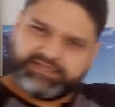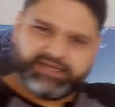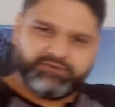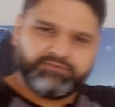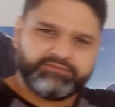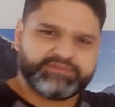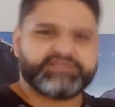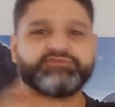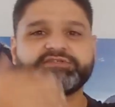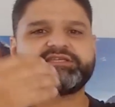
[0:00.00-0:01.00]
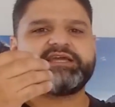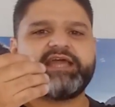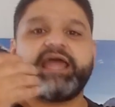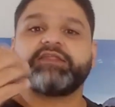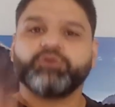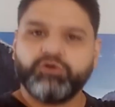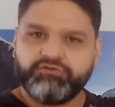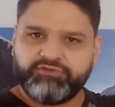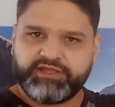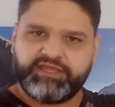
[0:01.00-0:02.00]
canal. Se você é
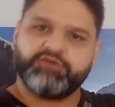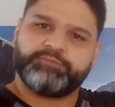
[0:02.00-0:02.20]
novo aqui,